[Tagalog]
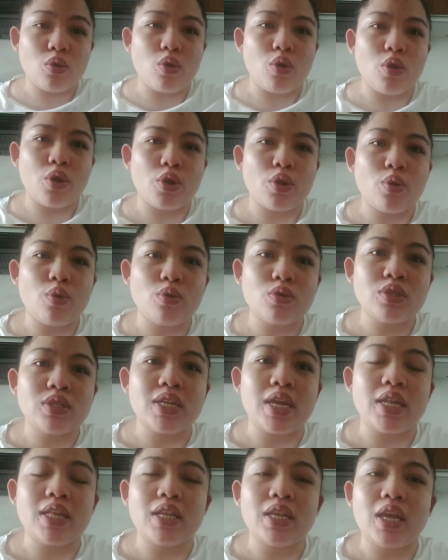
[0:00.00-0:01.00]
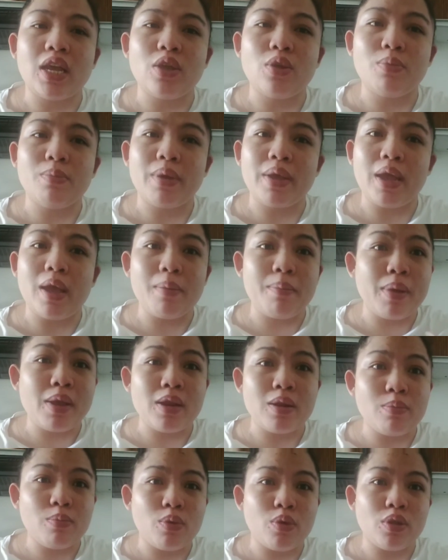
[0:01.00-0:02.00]
or kung saan kayo may
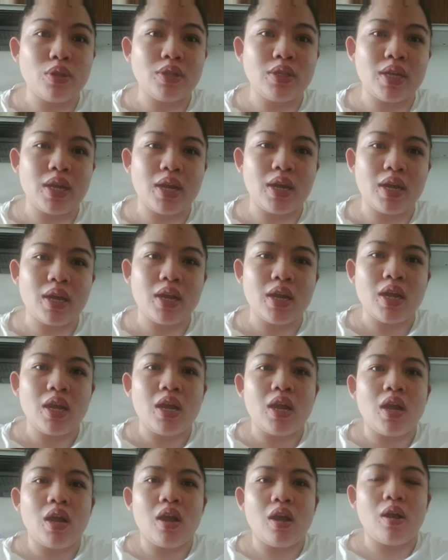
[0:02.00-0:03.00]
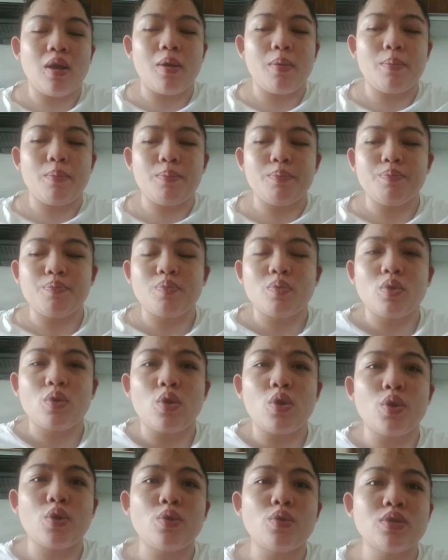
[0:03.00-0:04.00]
available na um,
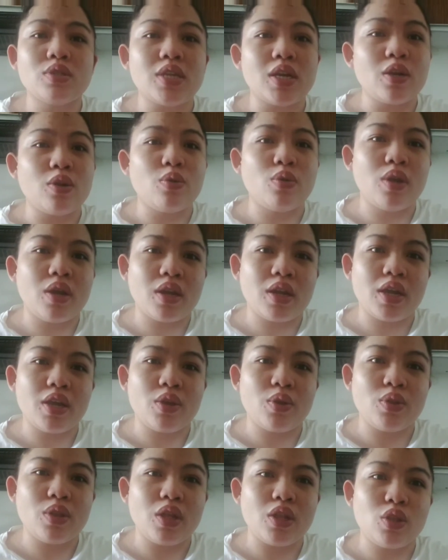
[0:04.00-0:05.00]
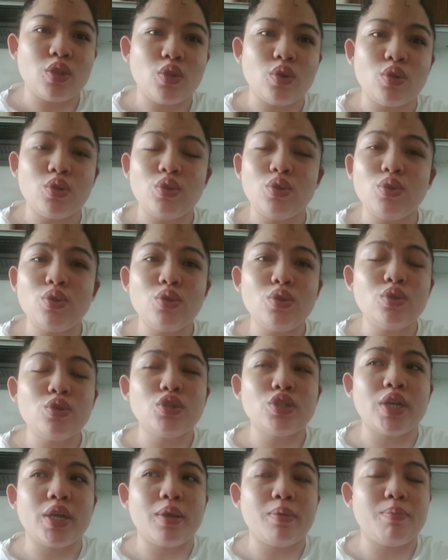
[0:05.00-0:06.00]
or kung saang lugar kayo nandun, doon nyo
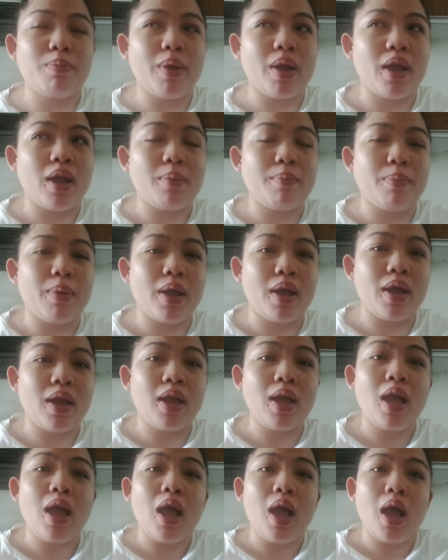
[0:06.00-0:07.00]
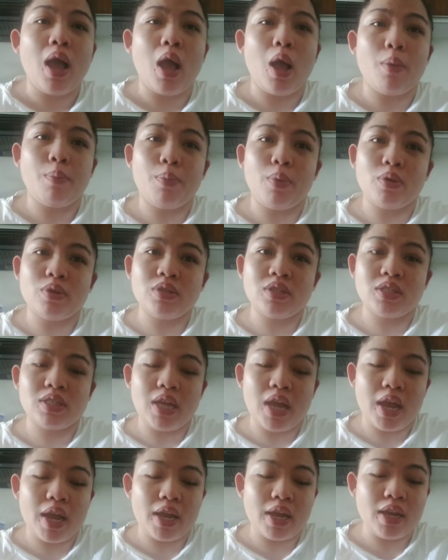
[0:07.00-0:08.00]
siya
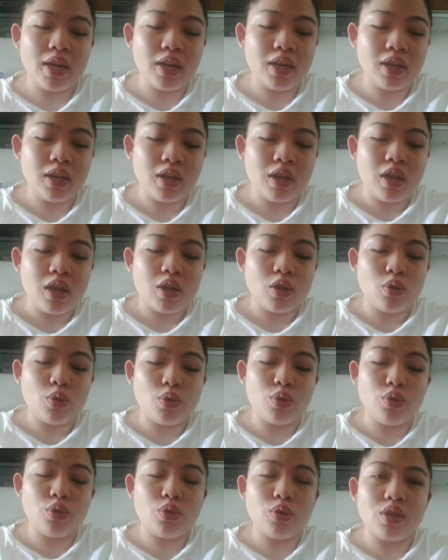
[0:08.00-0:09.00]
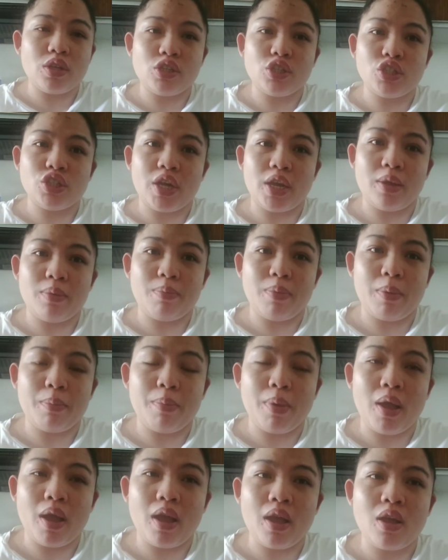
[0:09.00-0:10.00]
ipapa-apostyle, doon nyo rin siya
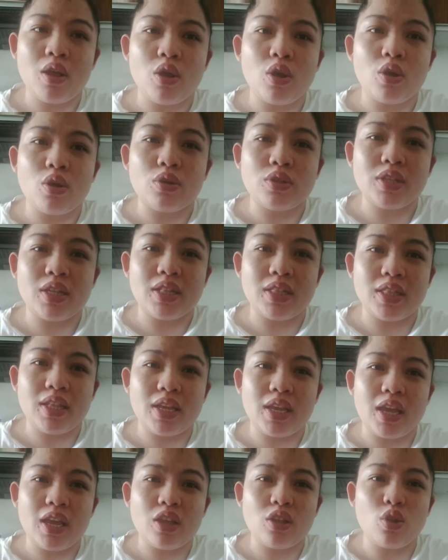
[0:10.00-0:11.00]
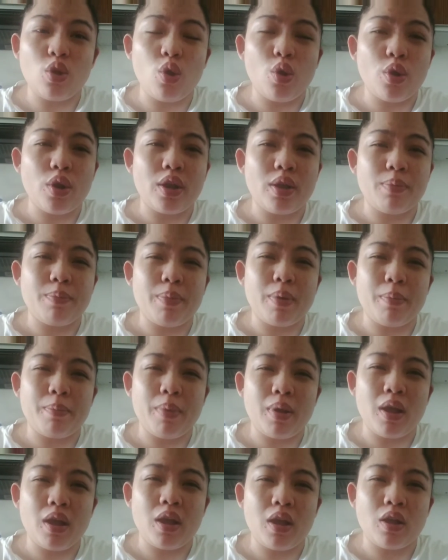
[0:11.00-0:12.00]
ipapa-authenticate or
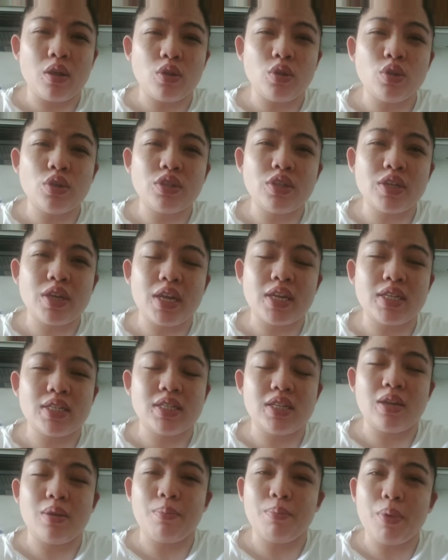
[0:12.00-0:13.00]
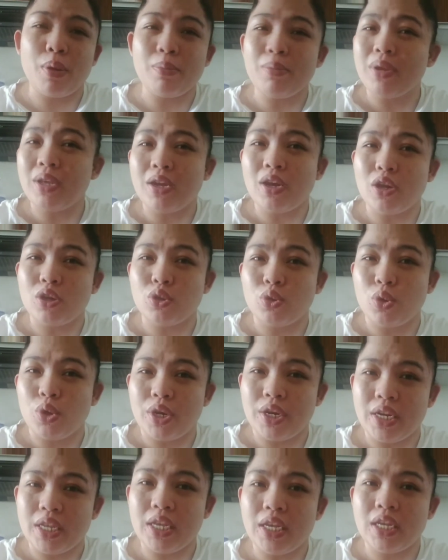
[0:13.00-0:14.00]
ipapa-notarize ng public
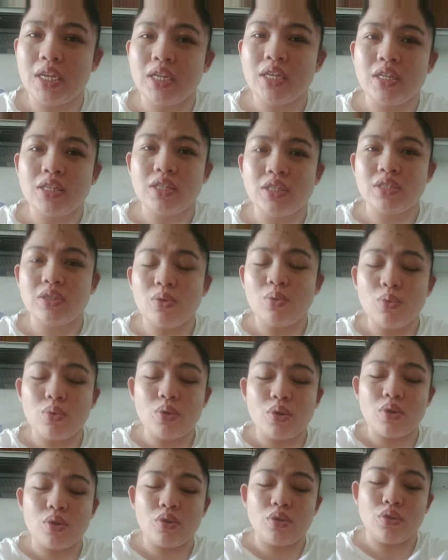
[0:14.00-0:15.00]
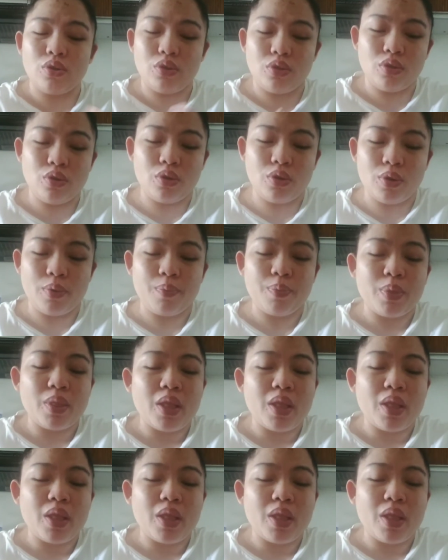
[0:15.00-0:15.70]
attorney. So, yun yun.